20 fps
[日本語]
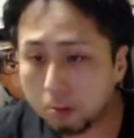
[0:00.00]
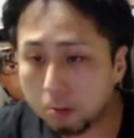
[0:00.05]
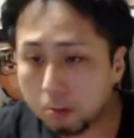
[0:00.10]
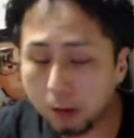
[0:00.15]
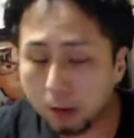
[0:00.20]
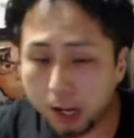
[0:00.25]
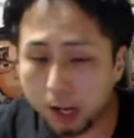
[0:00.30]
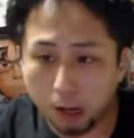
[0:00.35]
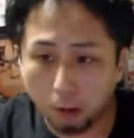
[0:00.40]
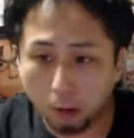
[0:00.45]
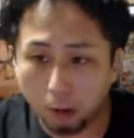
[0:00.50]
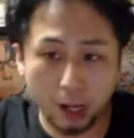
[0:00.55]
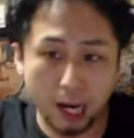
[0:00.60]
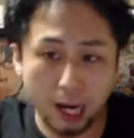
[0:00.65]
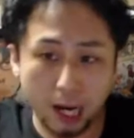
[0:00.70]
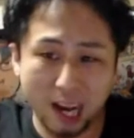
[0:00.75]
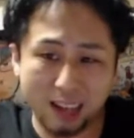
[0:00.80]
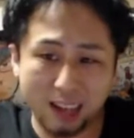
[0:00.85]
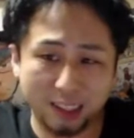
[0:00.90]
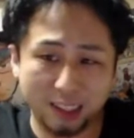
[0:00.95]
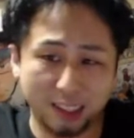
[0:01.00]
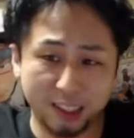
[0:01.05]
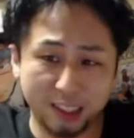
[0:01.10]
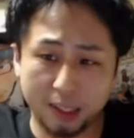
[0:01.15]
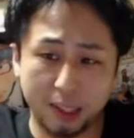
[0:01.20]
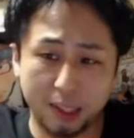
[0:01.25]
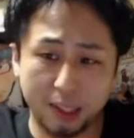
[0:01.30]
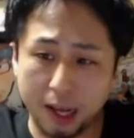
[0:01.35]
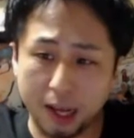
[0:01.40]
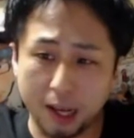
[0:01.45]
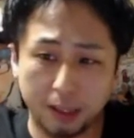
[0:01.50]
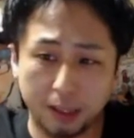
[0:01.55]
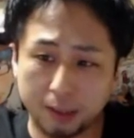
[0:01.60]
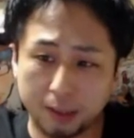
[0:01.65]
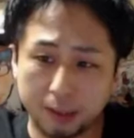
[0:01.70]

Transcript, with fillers: それ以外俺は関心がない。